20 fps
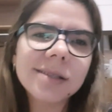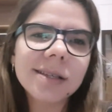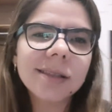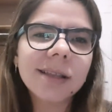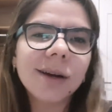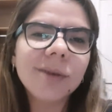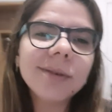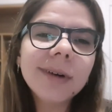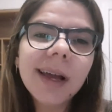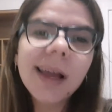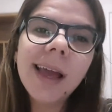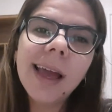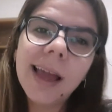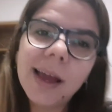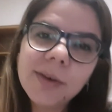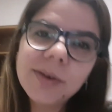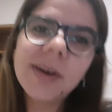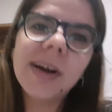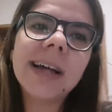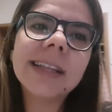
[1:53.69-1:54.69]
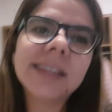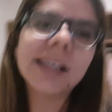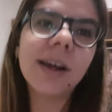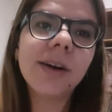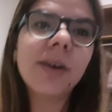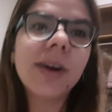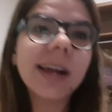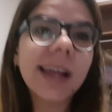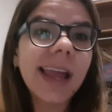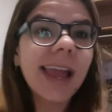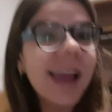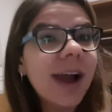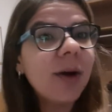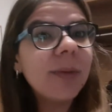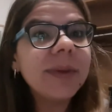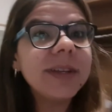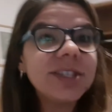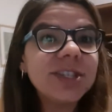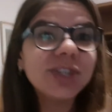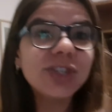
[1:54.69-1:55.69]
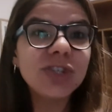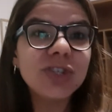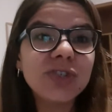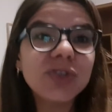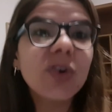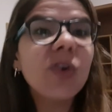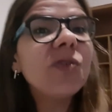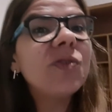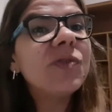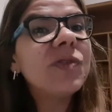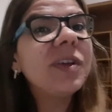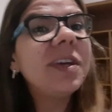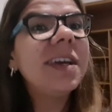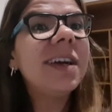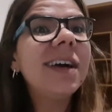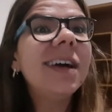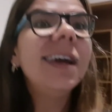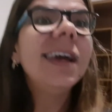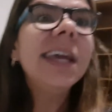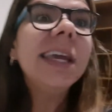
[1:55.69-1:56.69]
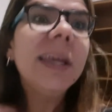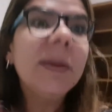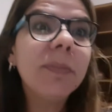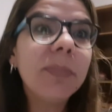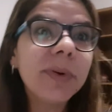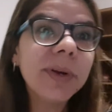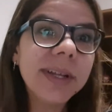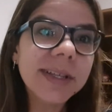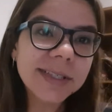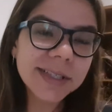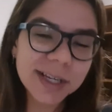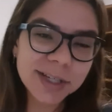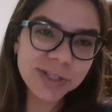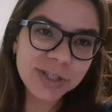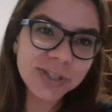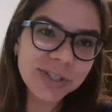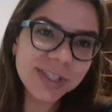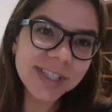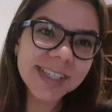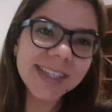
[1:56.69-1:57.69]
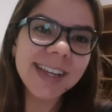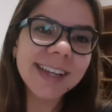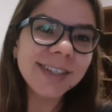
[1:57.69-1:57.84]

Então, é um hotel que realmente a gente confia e por isso que a gente,